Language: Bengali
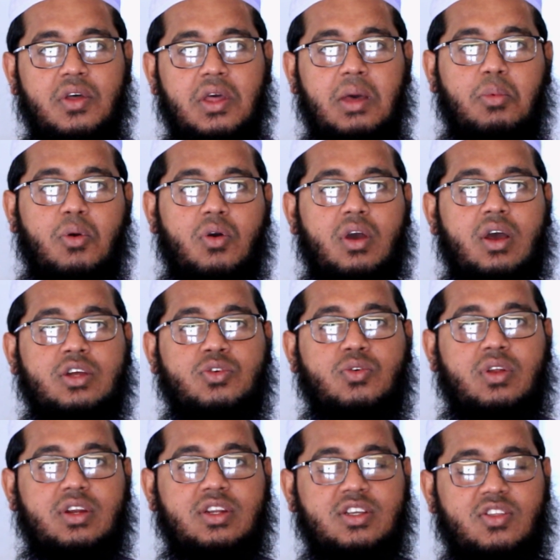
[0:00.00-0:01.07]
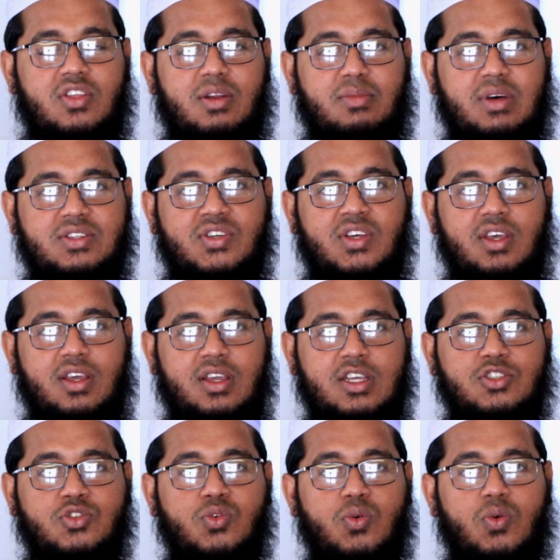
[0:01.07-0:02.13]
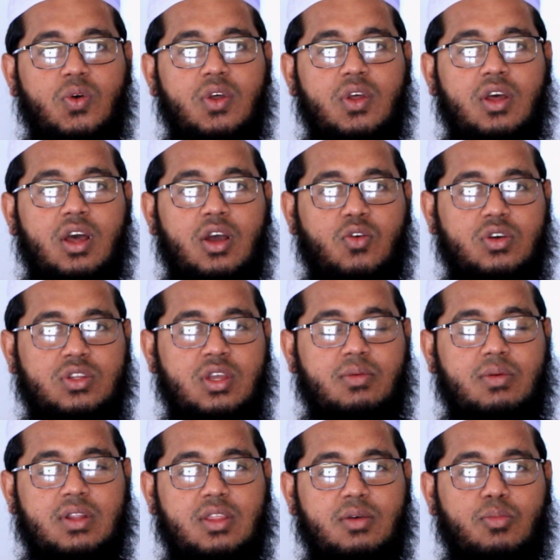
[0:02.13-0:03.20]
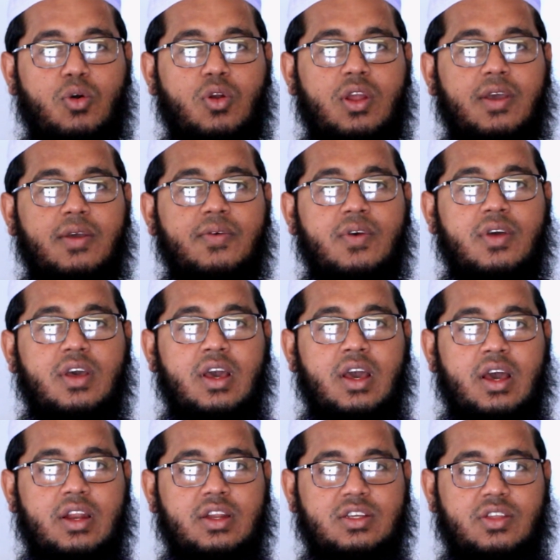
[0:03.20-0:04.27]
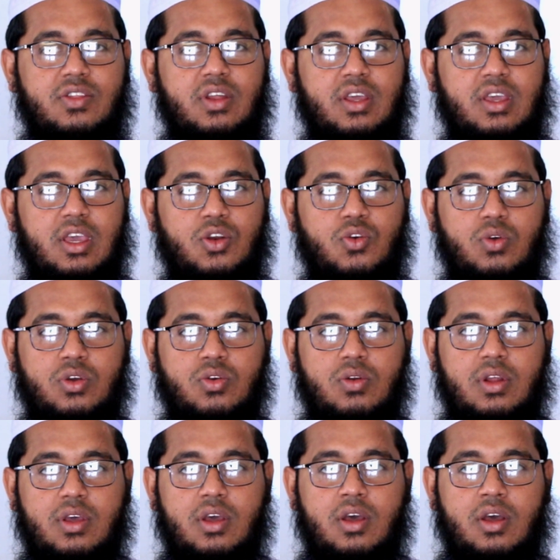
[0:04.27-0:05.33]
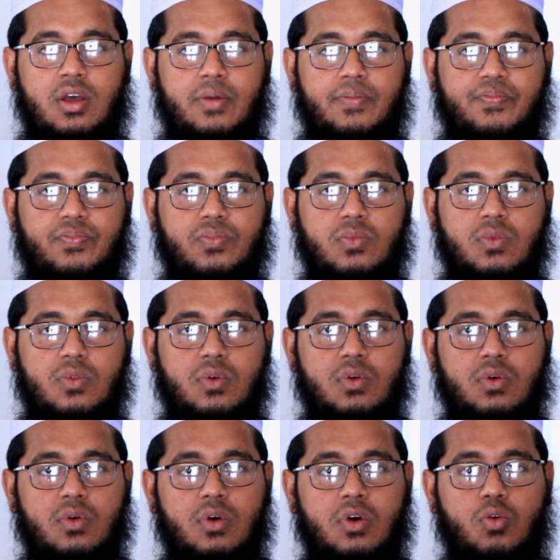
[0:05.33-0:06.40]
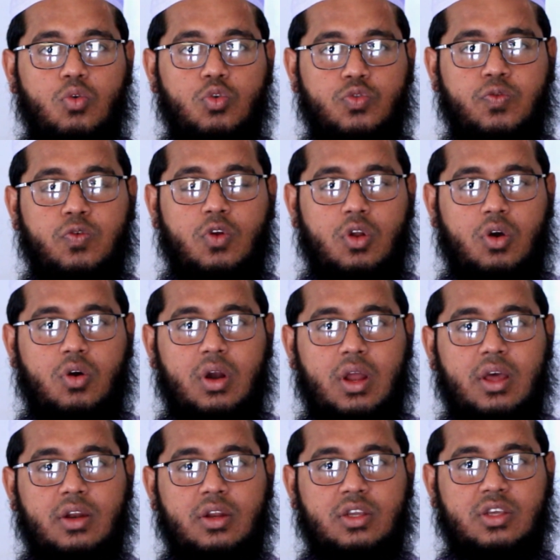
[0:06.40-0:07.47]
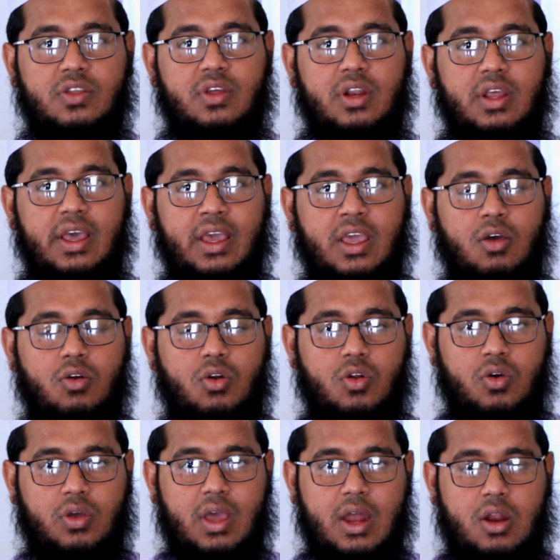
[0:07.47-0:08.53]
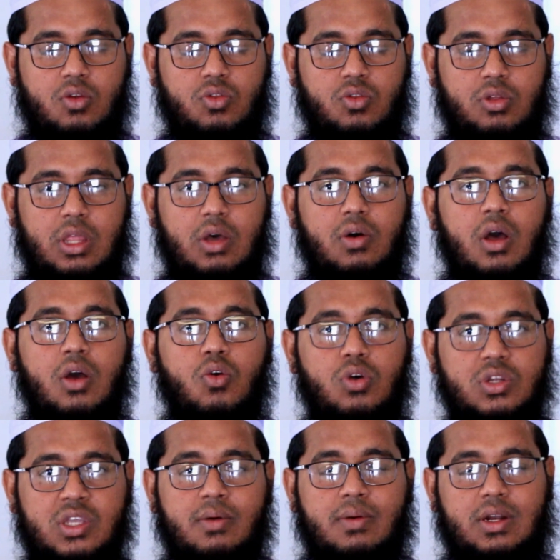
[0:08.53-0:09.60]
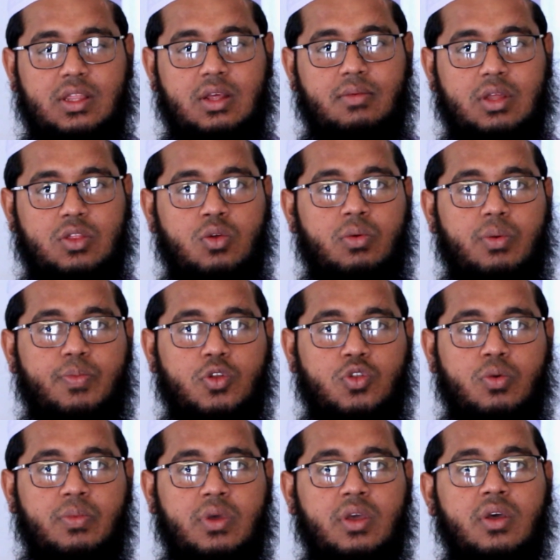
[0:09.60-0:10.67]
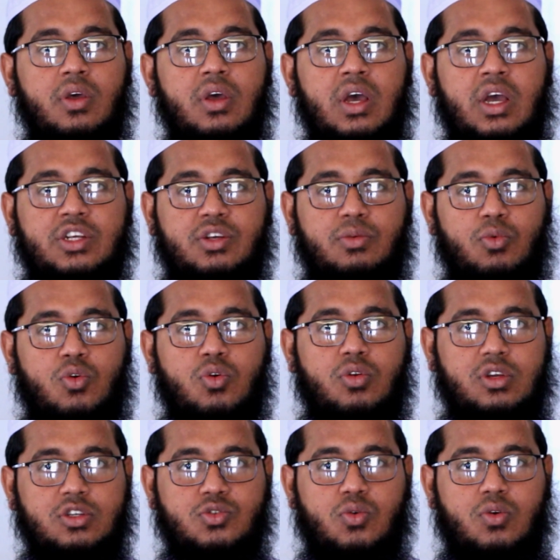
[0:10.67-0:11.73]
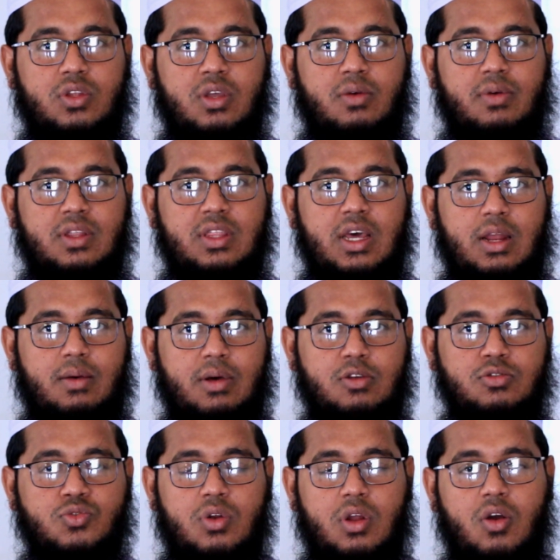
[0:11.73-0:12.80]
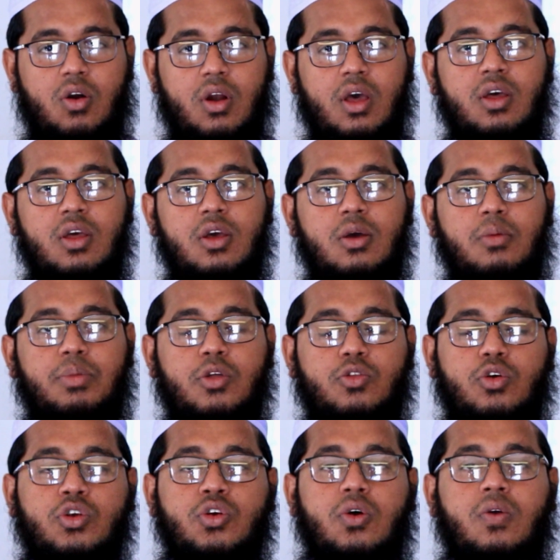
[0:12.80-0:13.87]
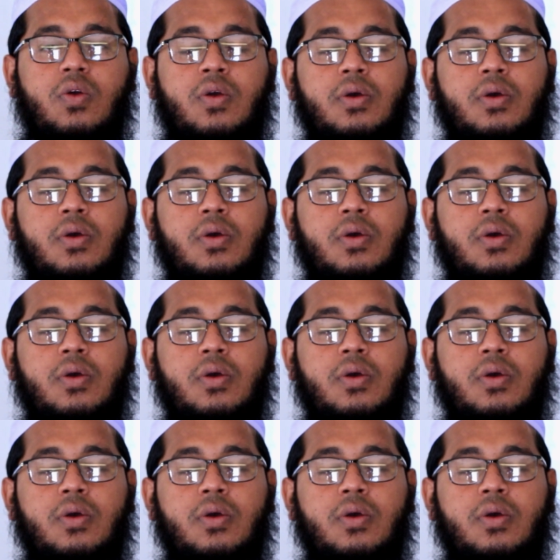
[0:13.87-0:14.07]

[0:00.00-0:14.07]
এবং আসলে নিজেদের মাঝে কিছু কথাবার্তা বলে নিজেদেরকে একটু আসলে উৎফুল্ল করা নিজেদের একে অন্যকে আনন্দ দেওয়া কথাবার্তার মাধ্যমে প্রথমে হাসিমুখর কিছু কথাবার্তা আলাপ আলোচনা করা প্রিয় দর্শক